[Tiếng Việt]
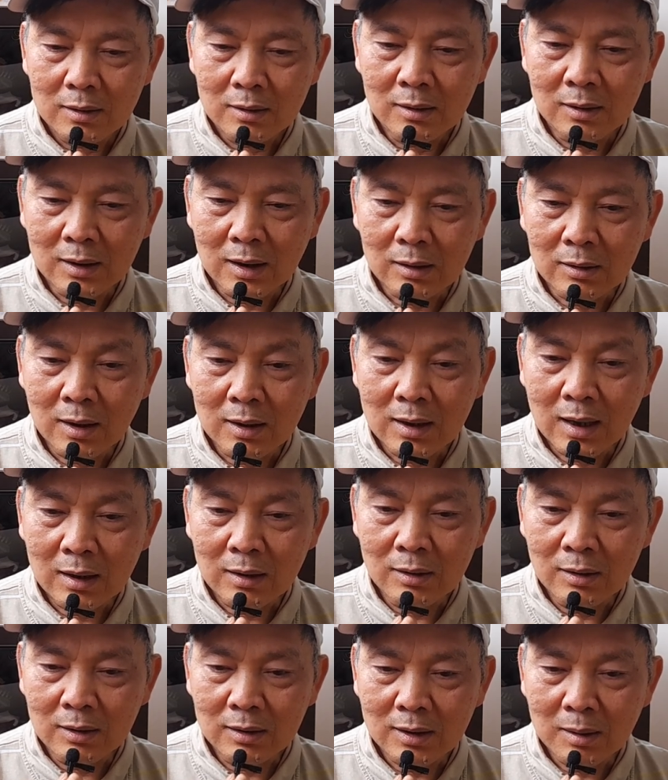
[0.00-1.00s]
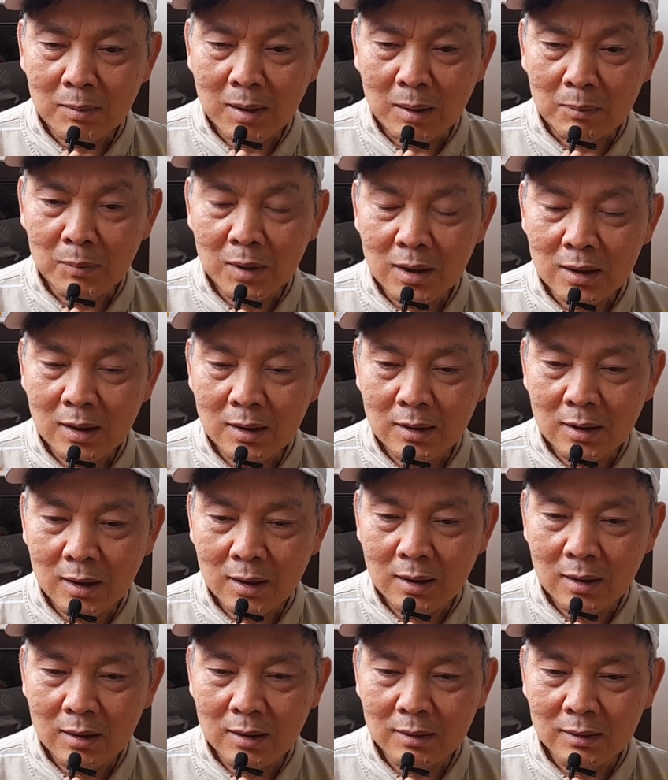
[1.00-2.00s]
người ta có thể ra đường người ta mặc
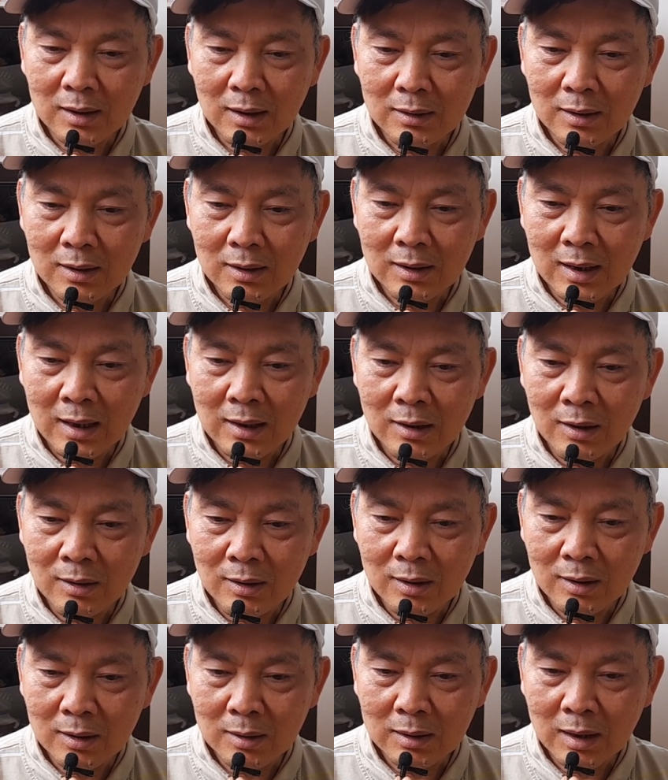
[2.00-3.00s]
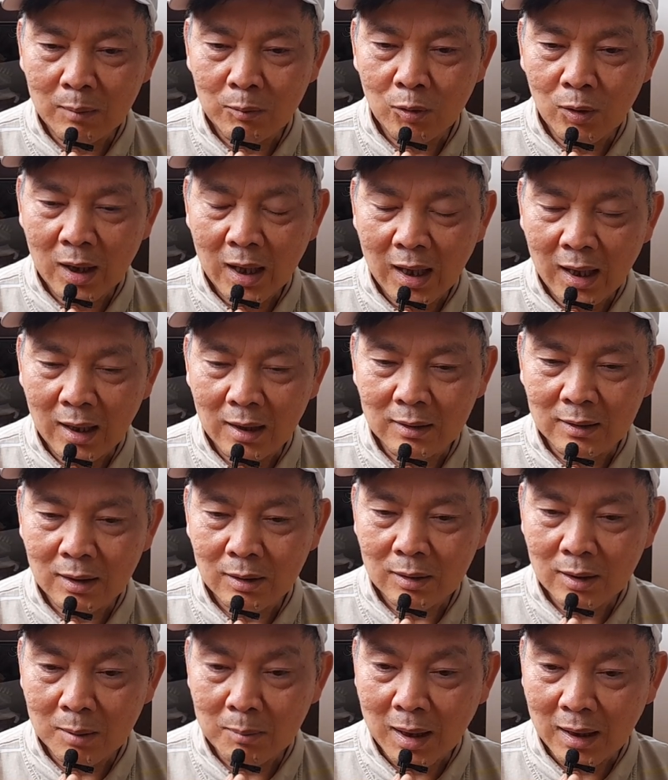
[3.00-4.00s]
bikini người ta đi đầy đường vào mùa hè người ta
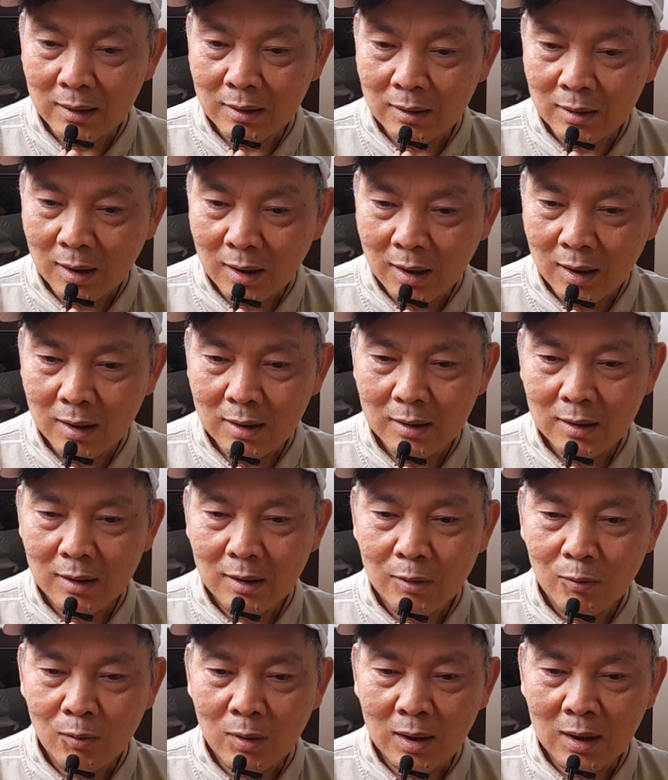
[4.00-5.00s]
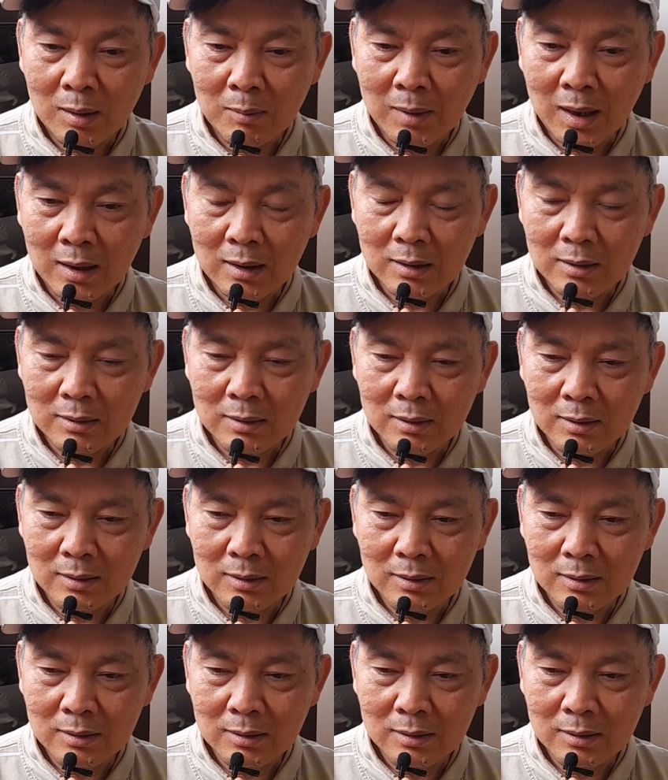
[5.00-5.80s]
có thể mặc như thế hoặc là mặc ừ,